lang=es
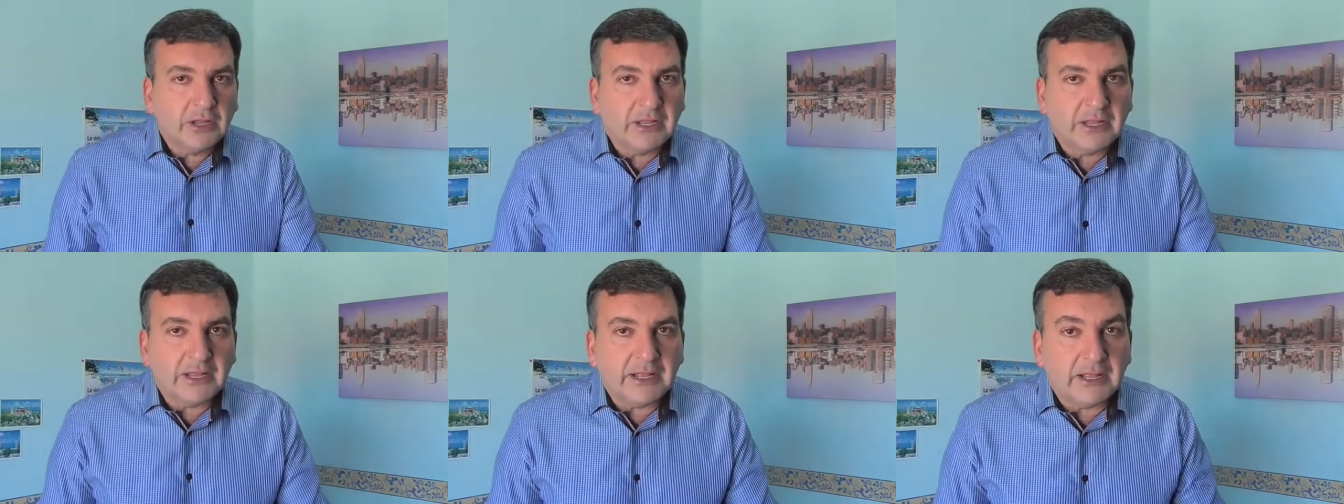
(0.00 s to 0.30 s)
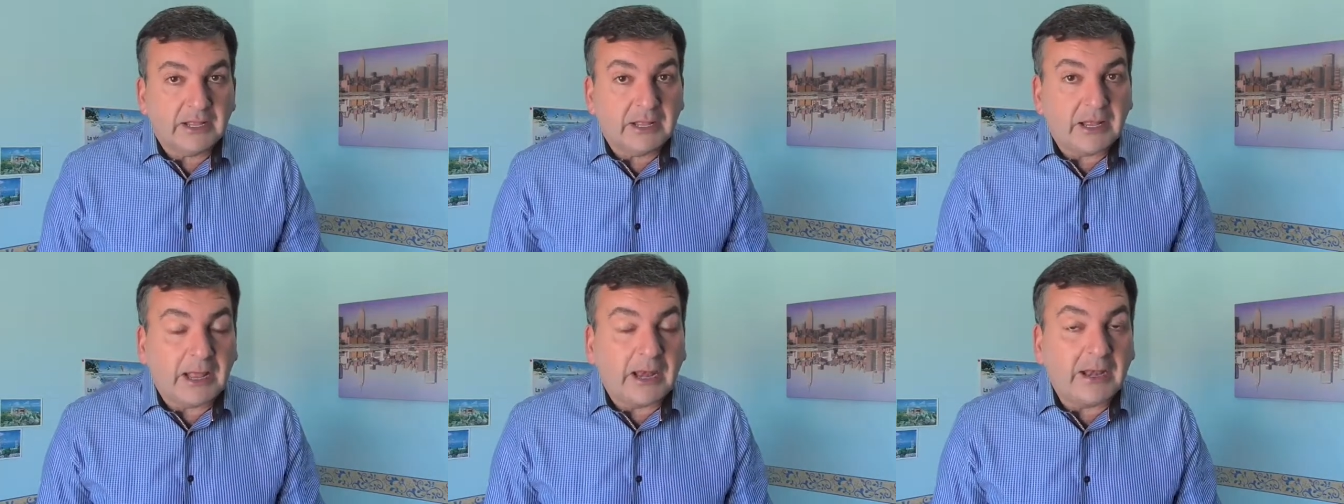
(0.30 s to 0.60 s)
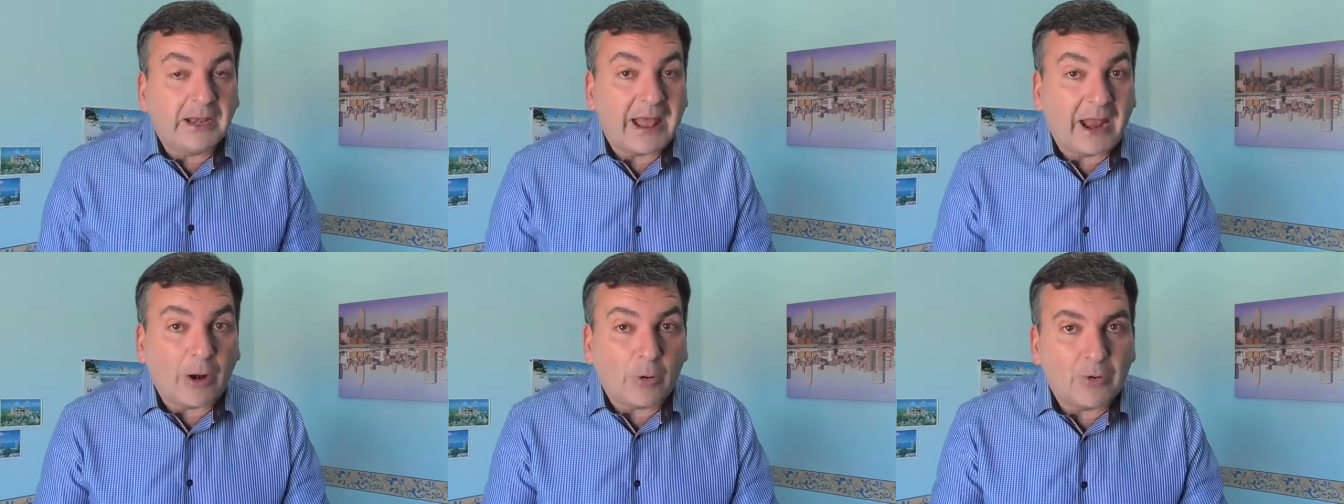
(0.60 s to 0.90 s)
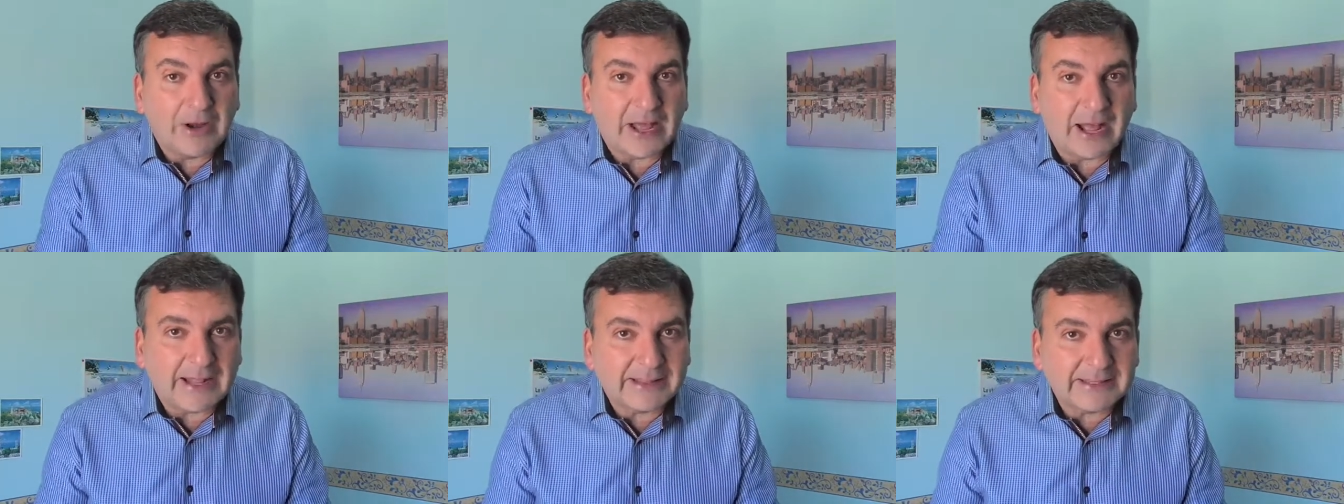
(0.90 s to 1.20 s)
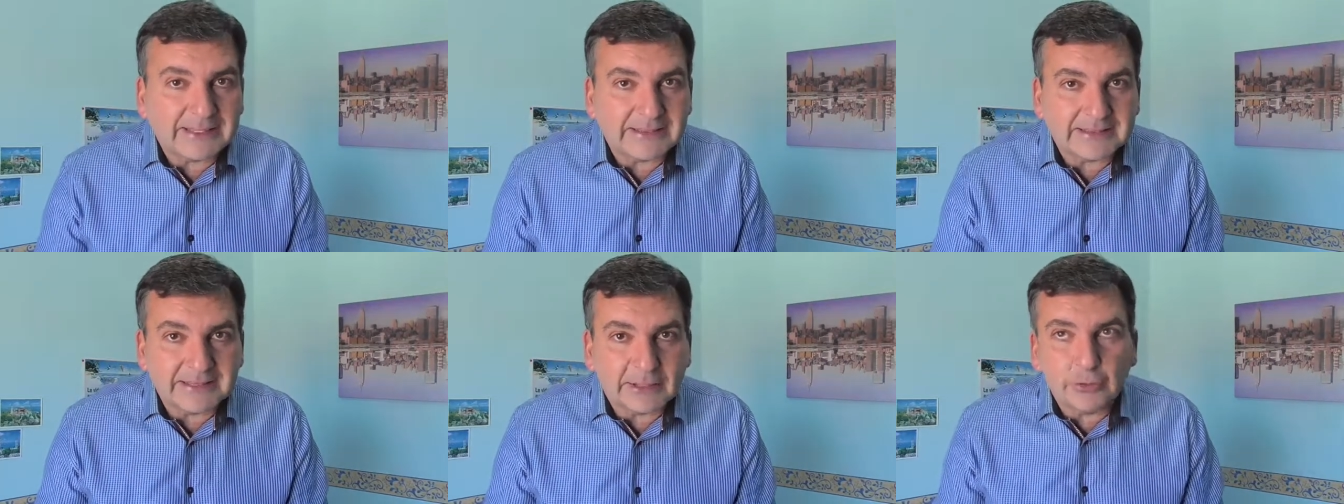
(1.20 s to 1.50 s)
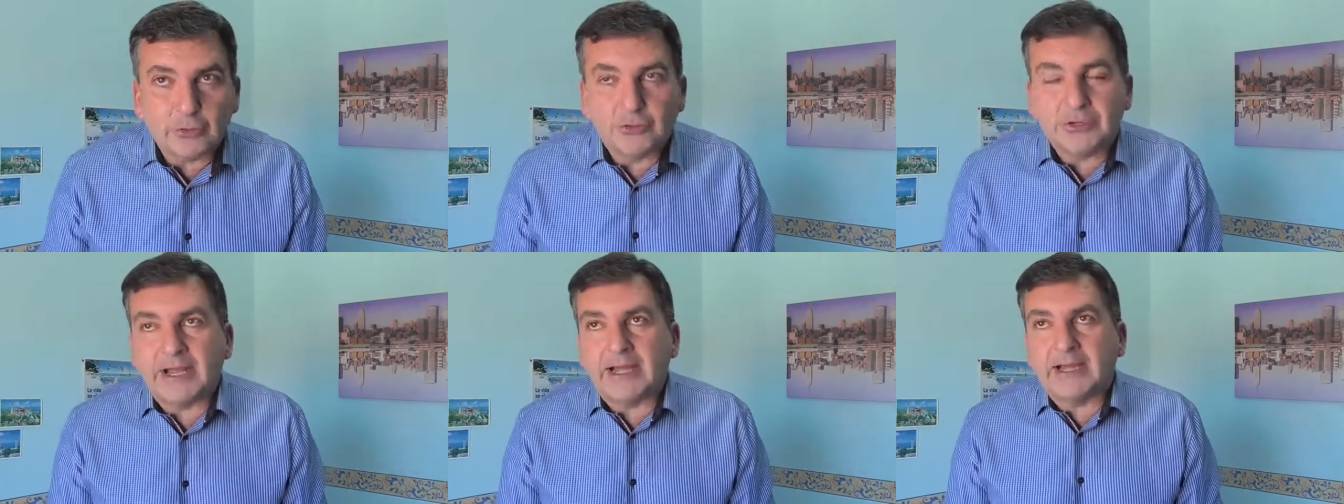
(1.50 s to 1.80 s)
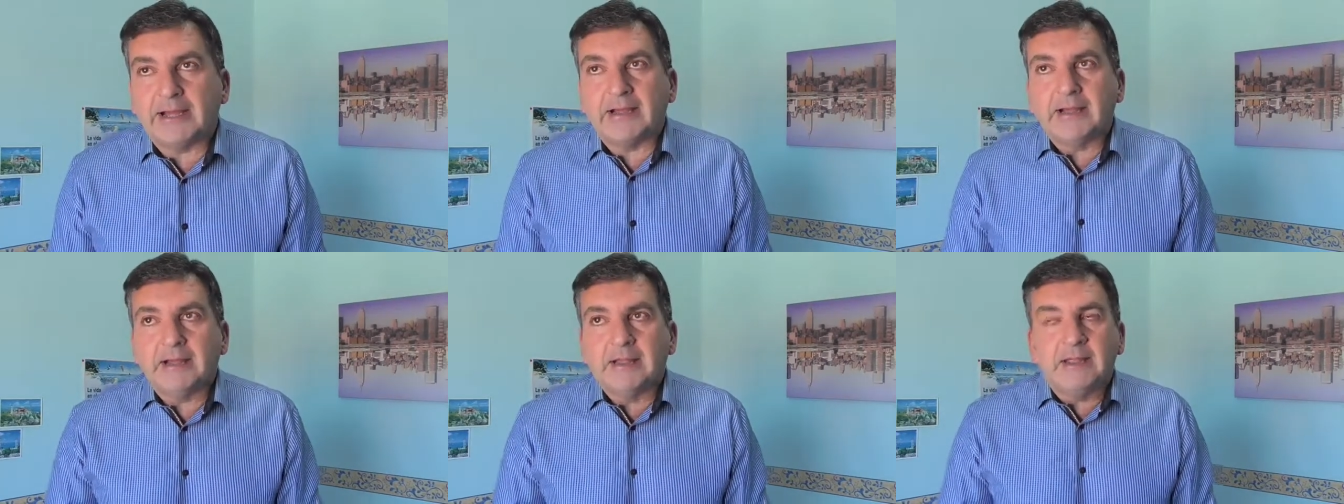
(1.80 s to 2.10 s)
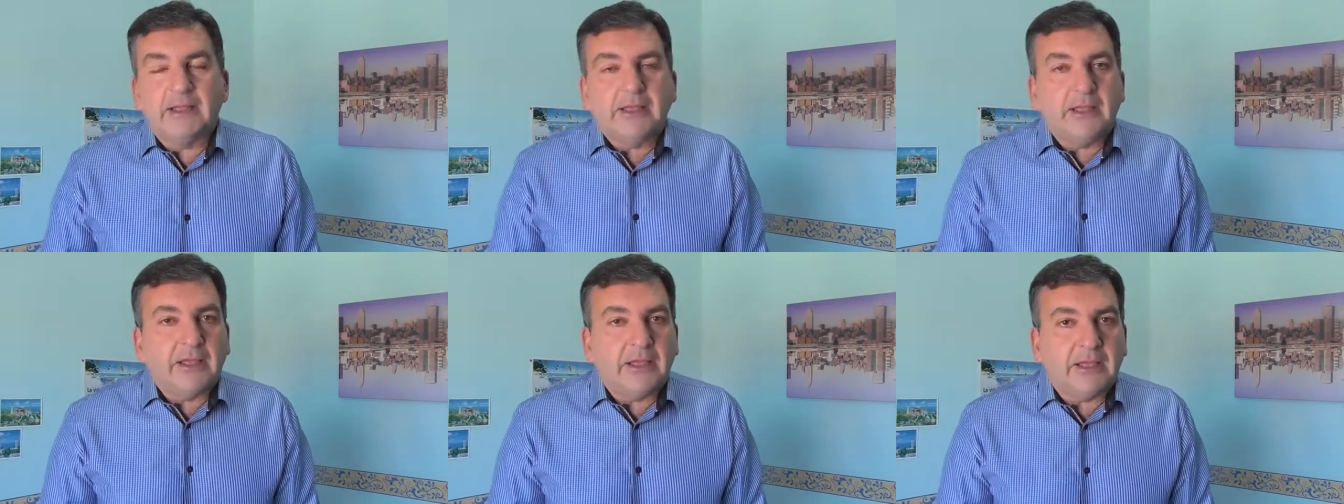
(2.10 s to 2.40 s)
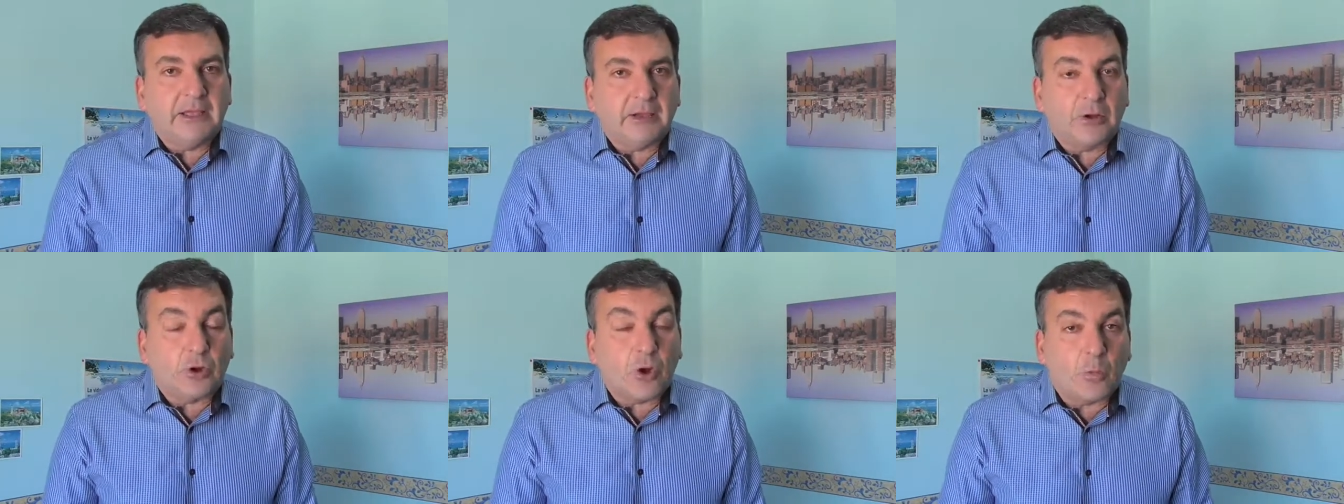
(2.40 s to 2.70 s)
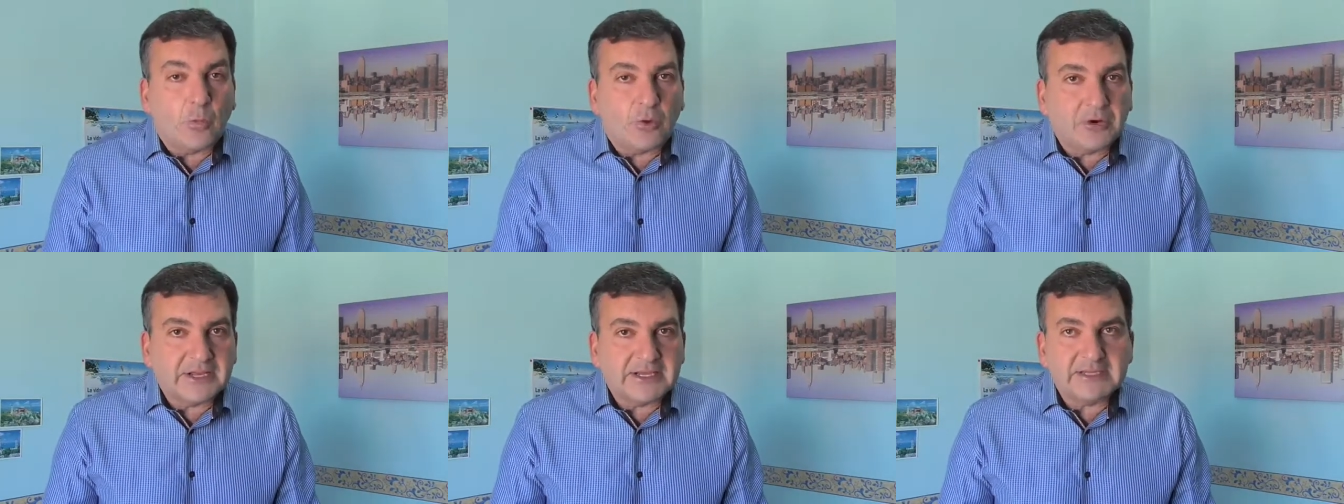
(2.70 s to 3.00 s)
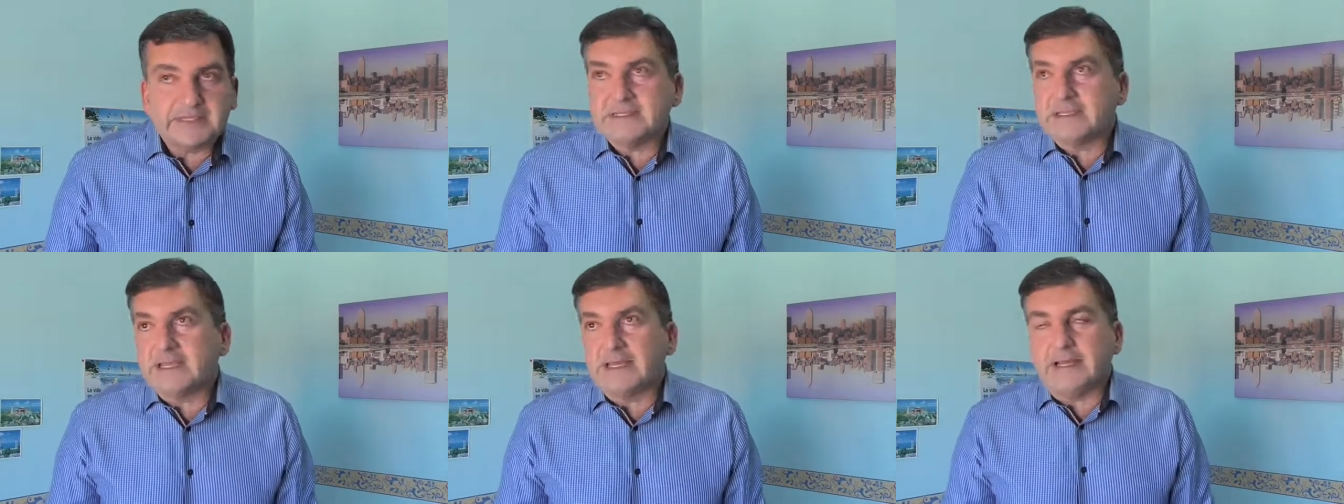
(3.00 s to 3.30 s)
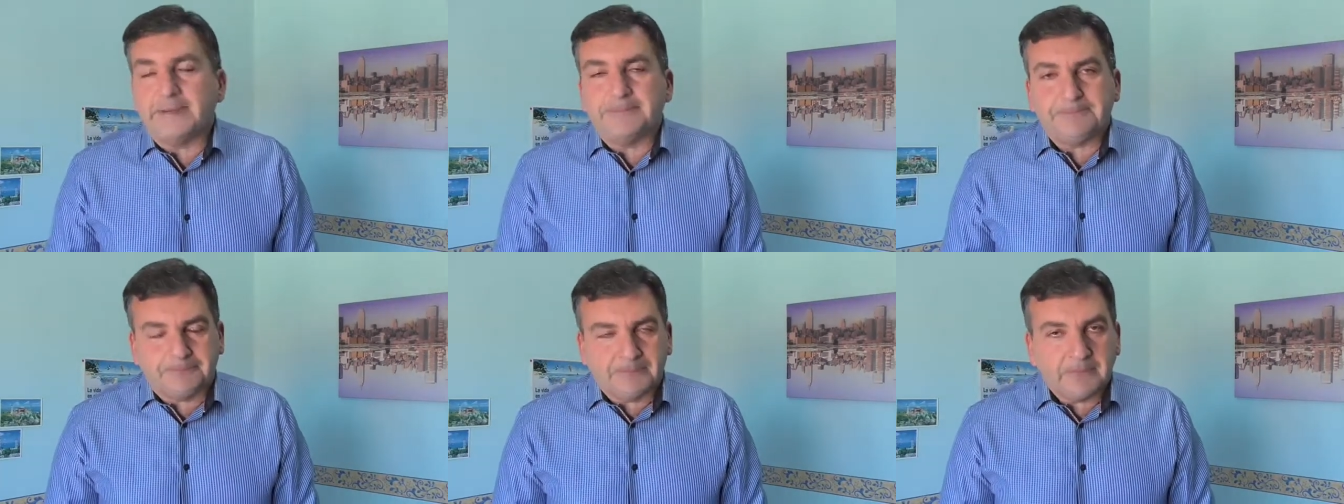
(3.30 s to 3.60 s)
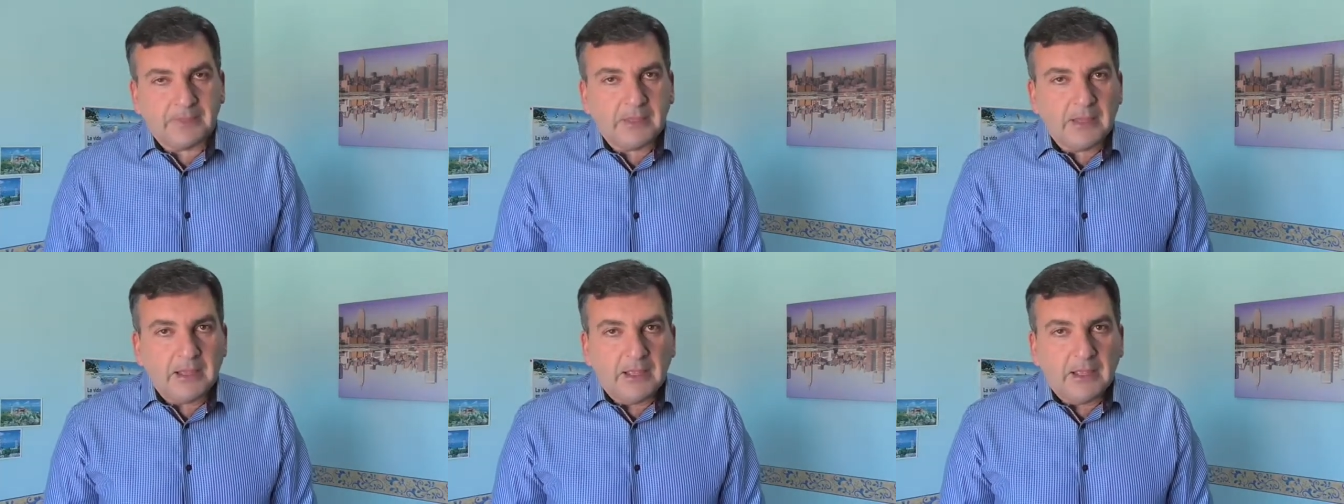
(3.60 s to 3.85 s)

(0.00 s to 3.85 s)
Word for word: eh, en alguna dictadura eh, comunista.